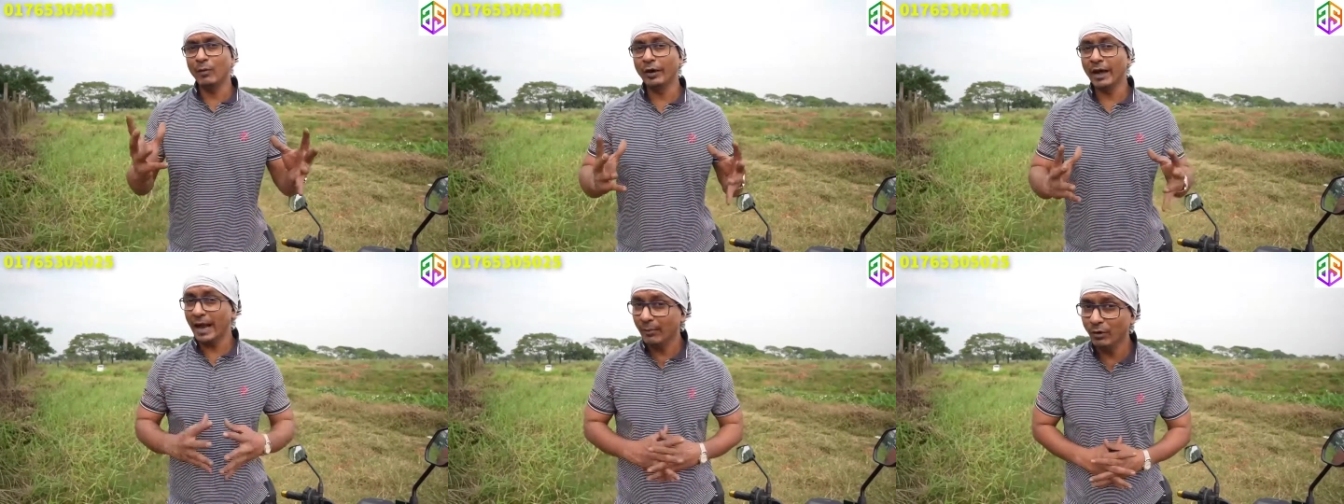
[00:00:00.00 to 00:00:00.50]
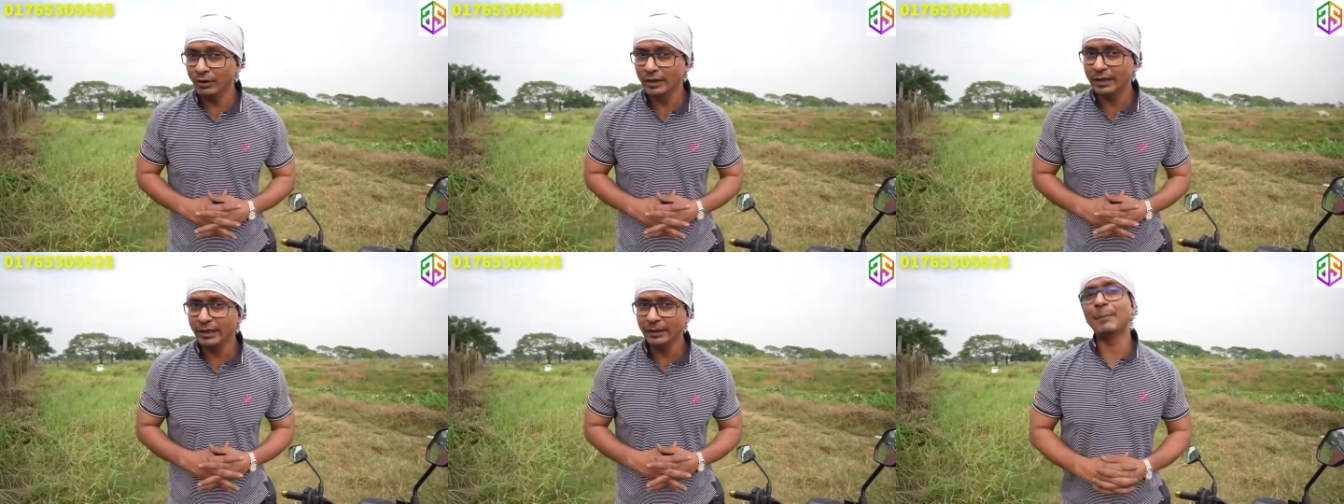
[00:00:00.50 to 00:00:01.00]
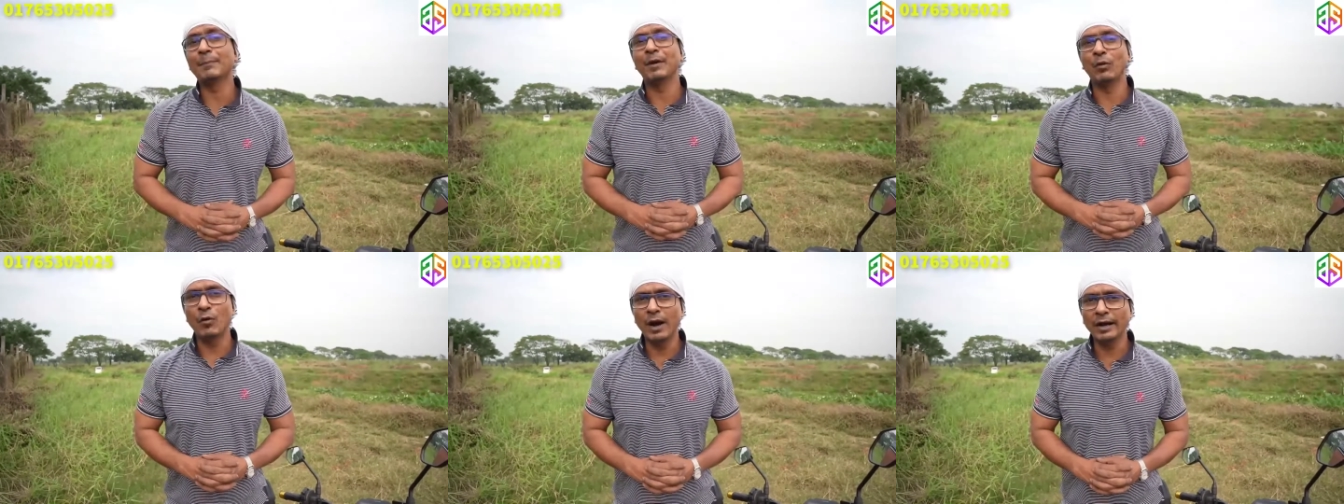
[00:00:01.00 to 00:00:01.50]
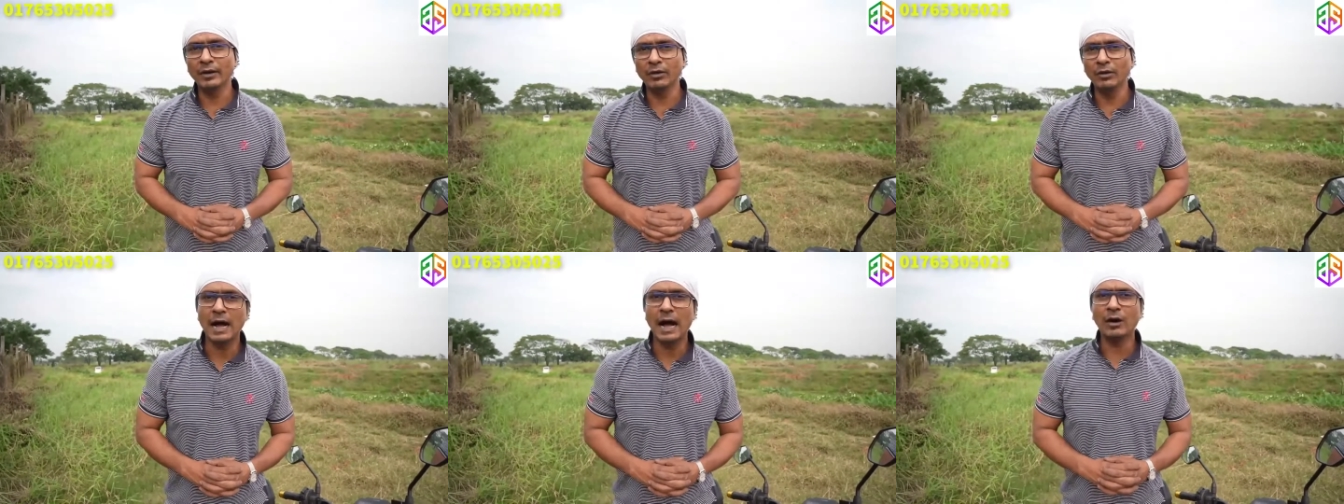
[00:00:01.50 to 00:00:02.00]
এবং এমনকি আপনার
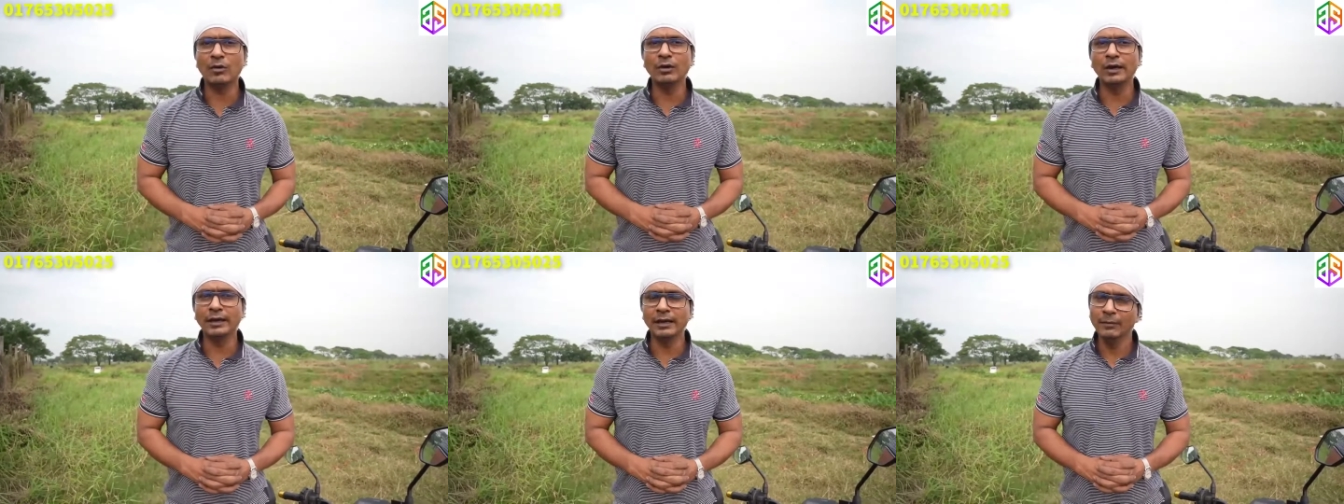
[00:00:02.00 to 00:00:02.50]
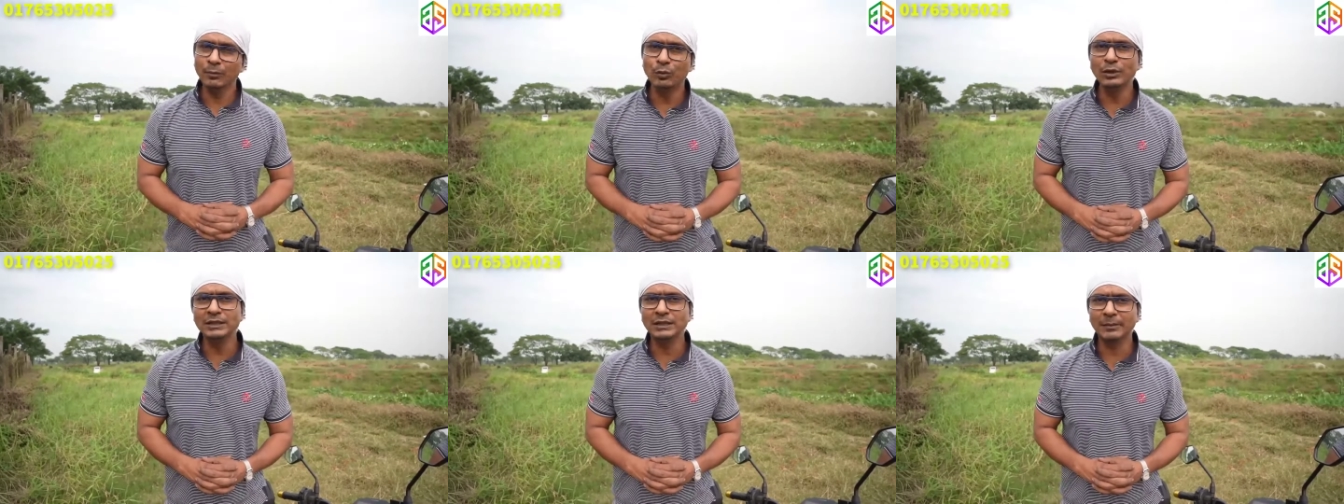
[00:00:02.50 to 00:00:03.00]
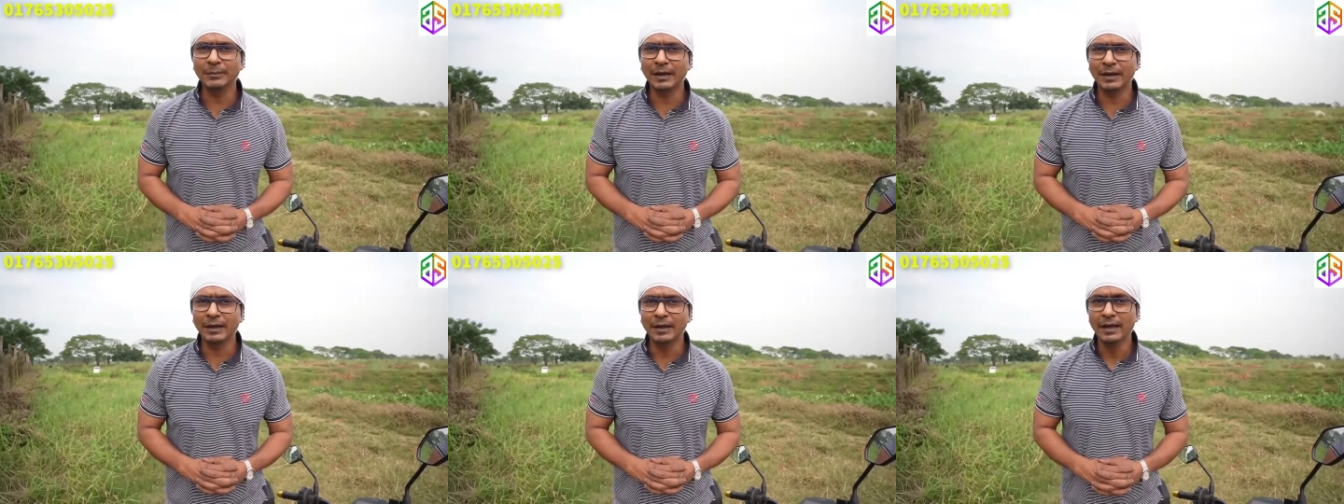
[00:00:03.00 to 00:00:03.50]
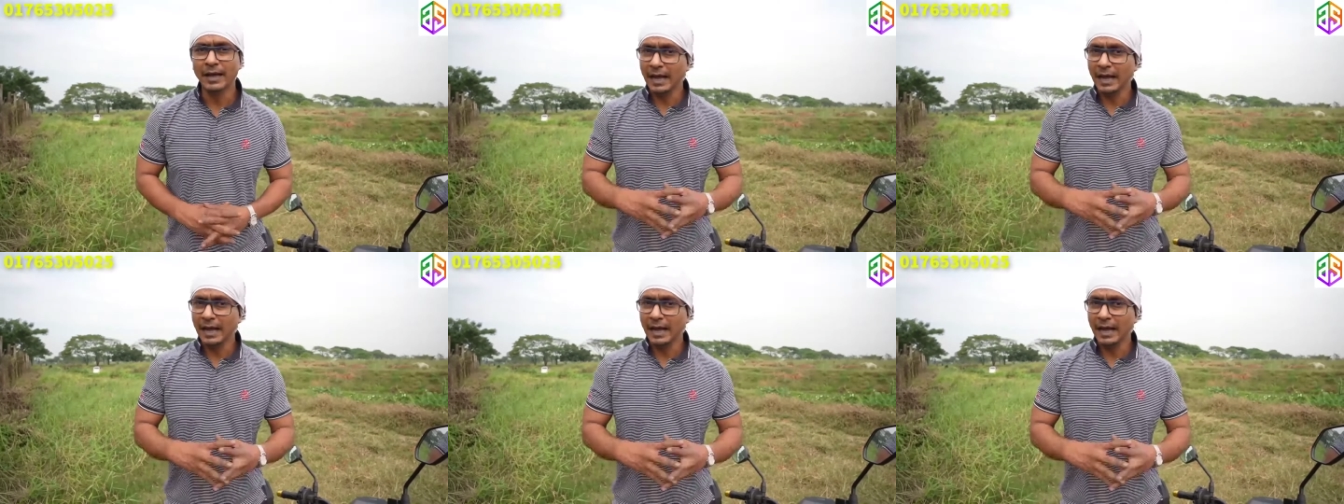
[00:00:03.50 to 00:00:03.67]
ওয়ারিংও আগুন লেগে পুড়ে যেতে পারে